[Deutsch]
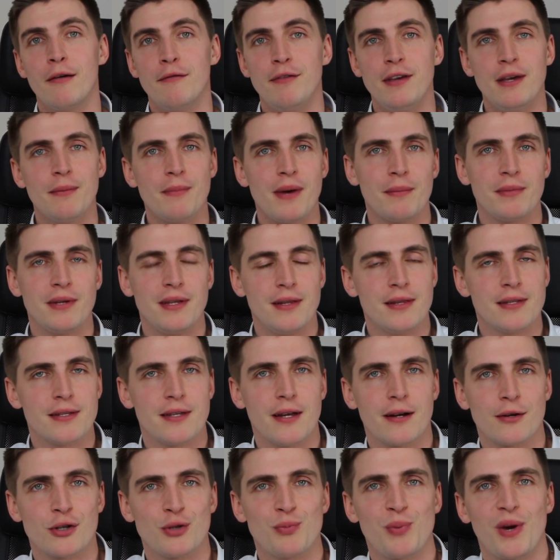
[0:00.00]
Wie immer am
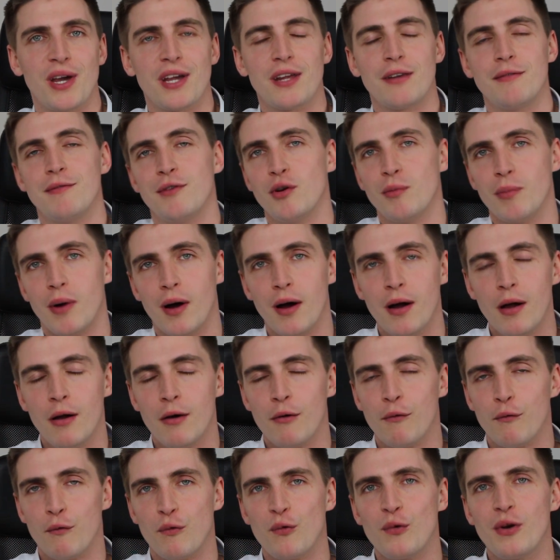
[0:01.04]
Dienstag sprechen wir über
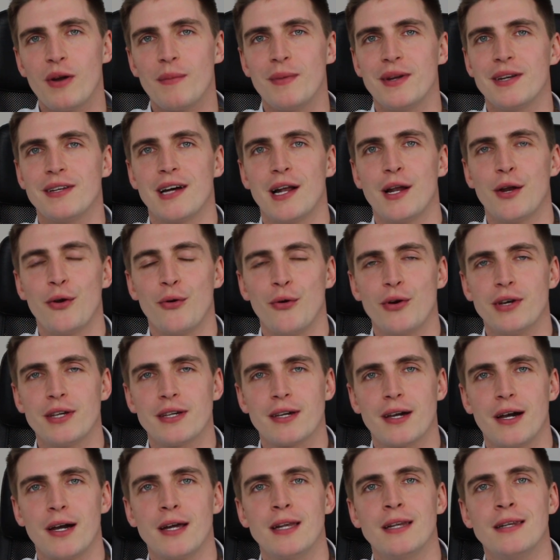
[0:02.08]
fundamentale
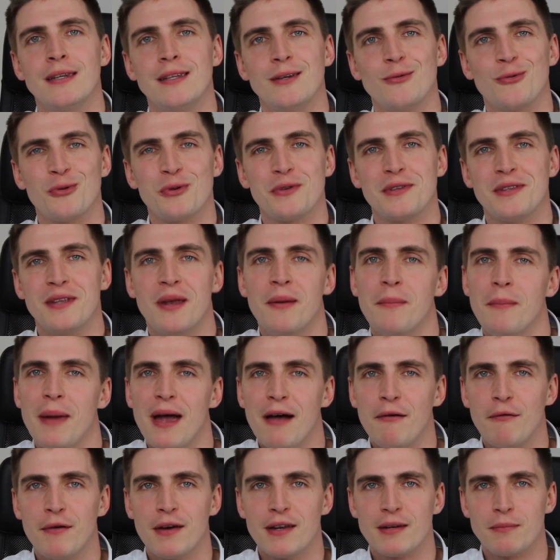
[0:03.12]
Neuigkeiten, die uns einen
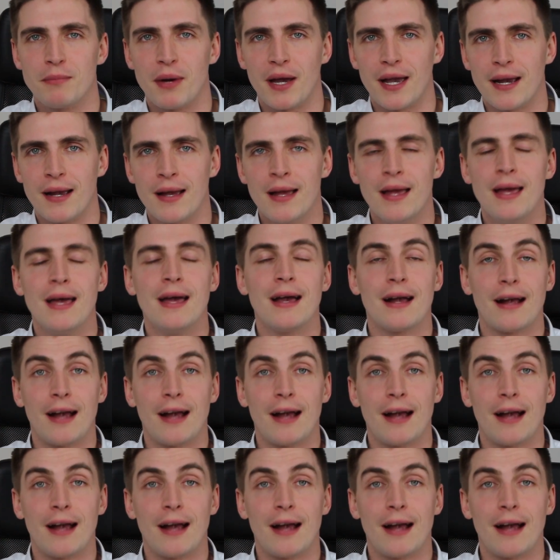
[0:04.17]
Mehrwert bringen,